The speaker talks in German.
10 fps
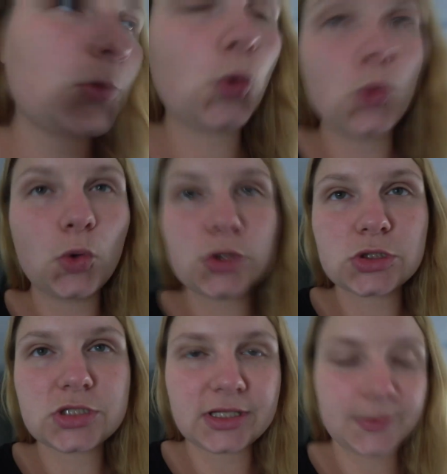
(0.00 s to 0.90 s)

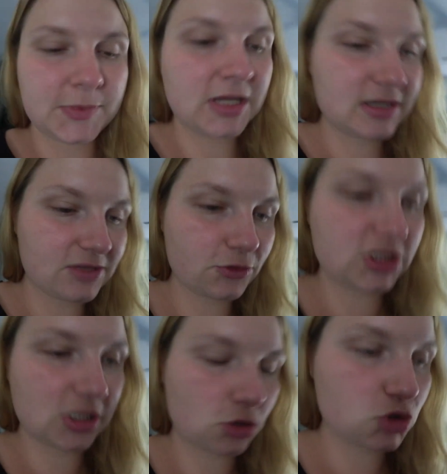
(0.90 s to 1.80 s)
Und ähm, das wollte
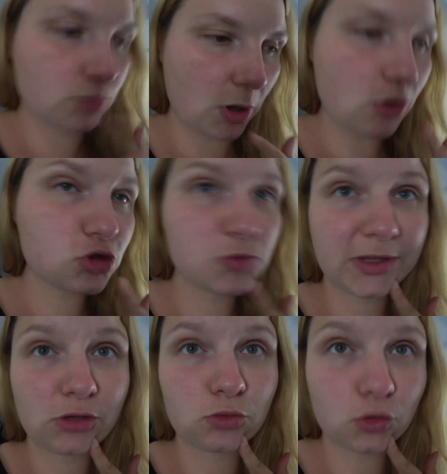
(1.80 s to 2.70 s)
ich dann noch zu Bauhaus
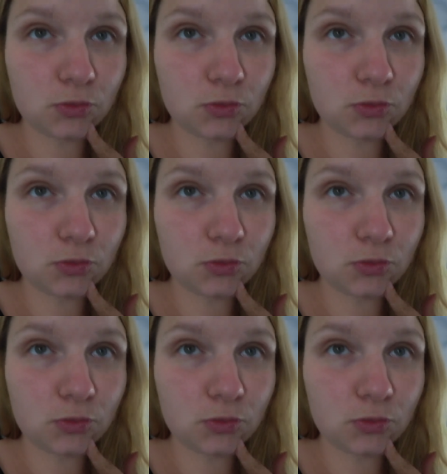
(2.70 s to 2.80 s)
bringen und